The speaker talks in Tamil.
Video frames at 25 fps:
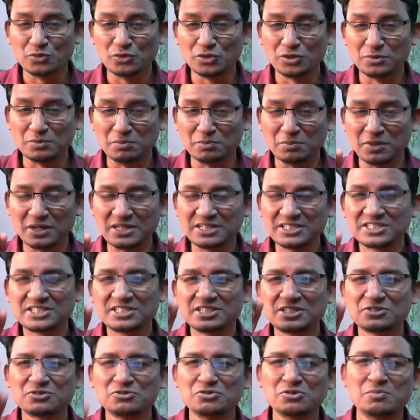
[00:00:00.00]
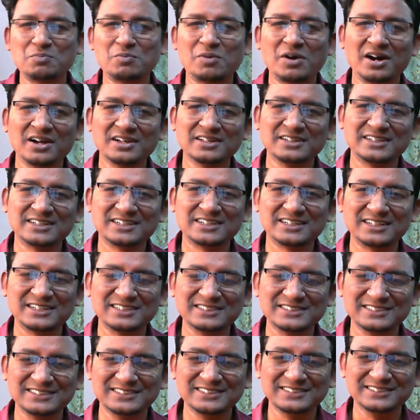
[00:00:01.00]
ஒரு மனுஷனுக்கு ஒப்பாக
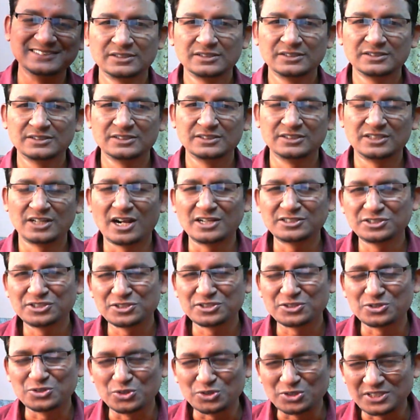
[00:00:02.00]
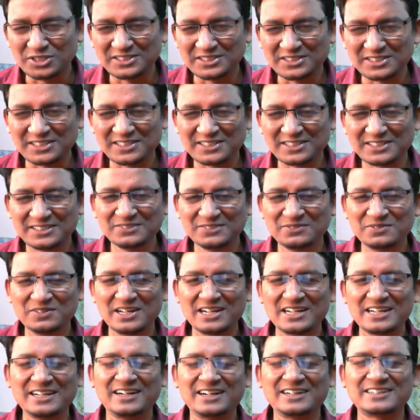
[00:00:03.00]
இருக்கிறது திராட்சை தோட்டத்திற்கு
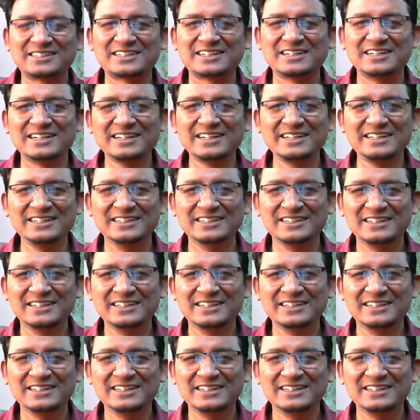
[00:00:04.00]
வேலையாட்களை